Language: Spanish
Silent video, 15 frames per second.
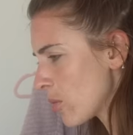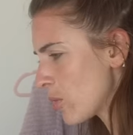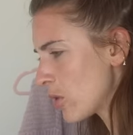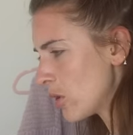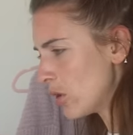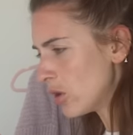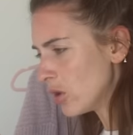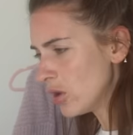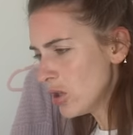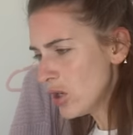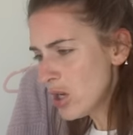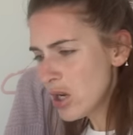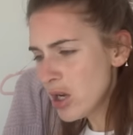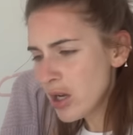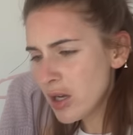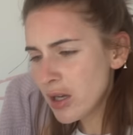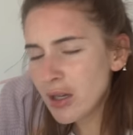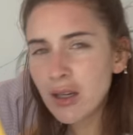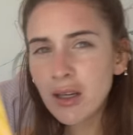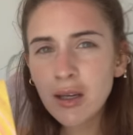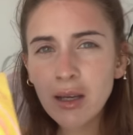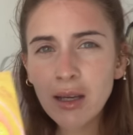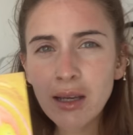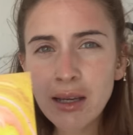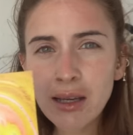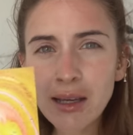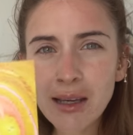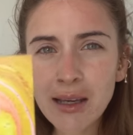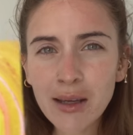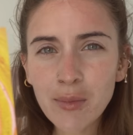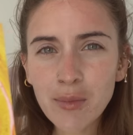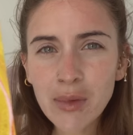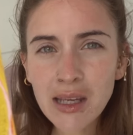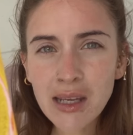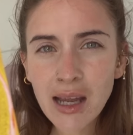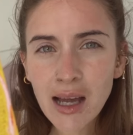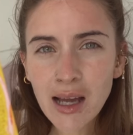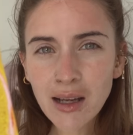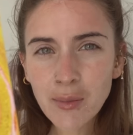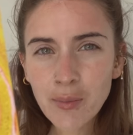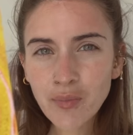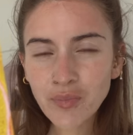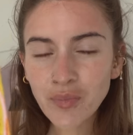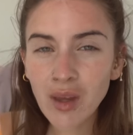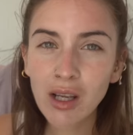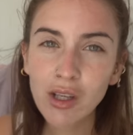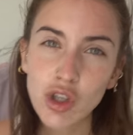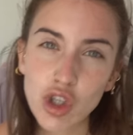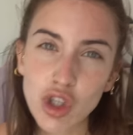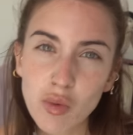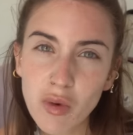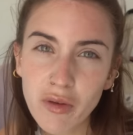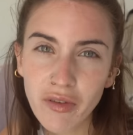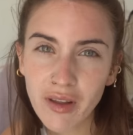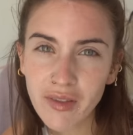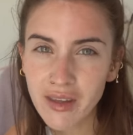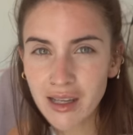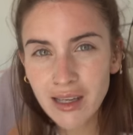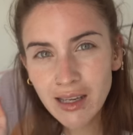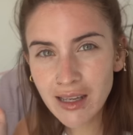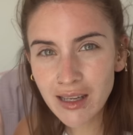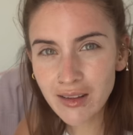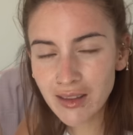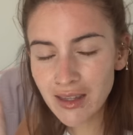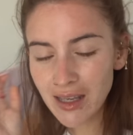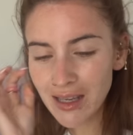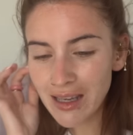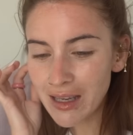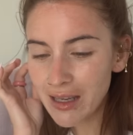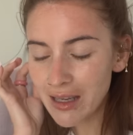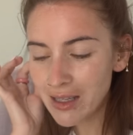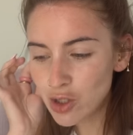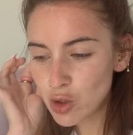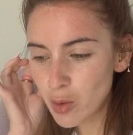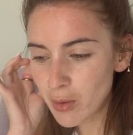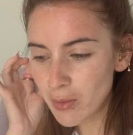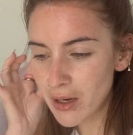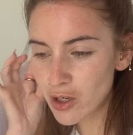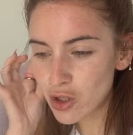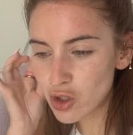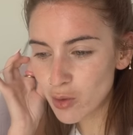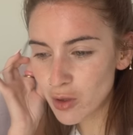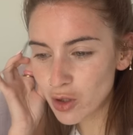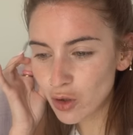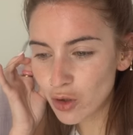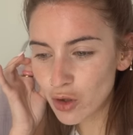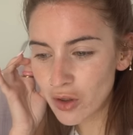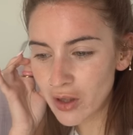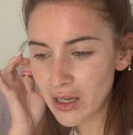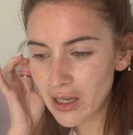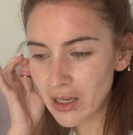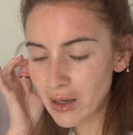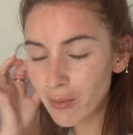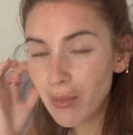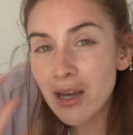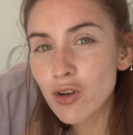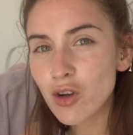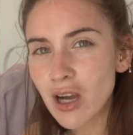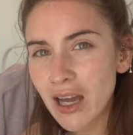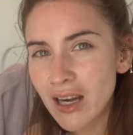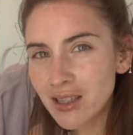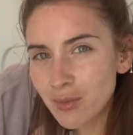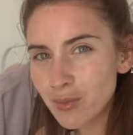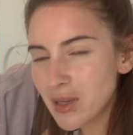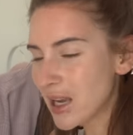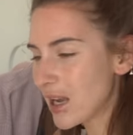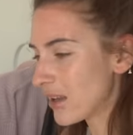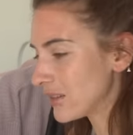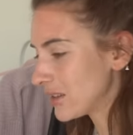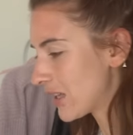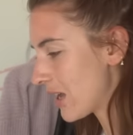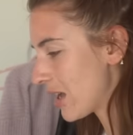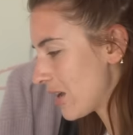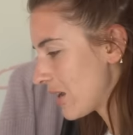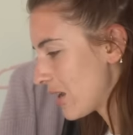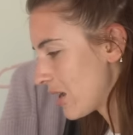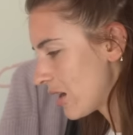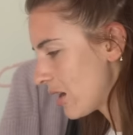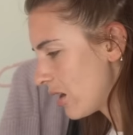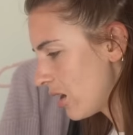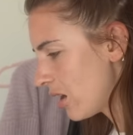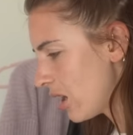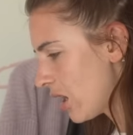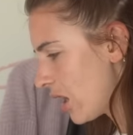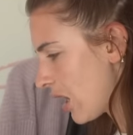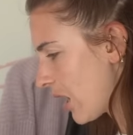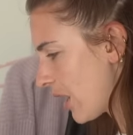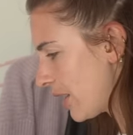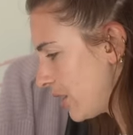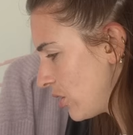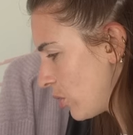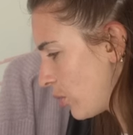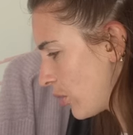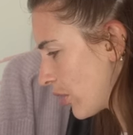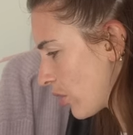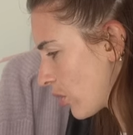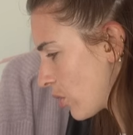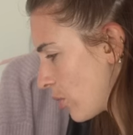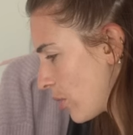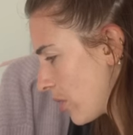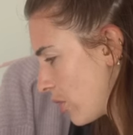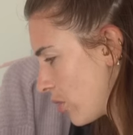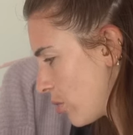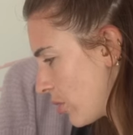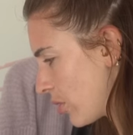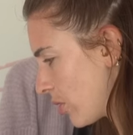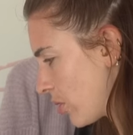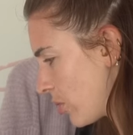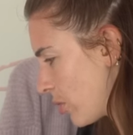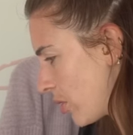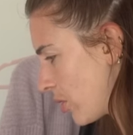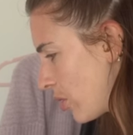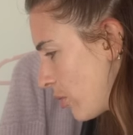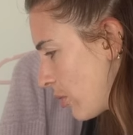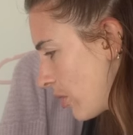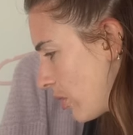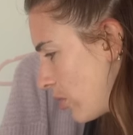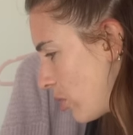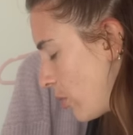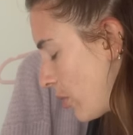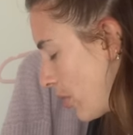me muero. Eh, mira, yo soy muy fan del Super Mario, sobre todo del Mario Kart, me encanta. Ay, no puedo, no puedo, no puedo, no puedo, no puedo, no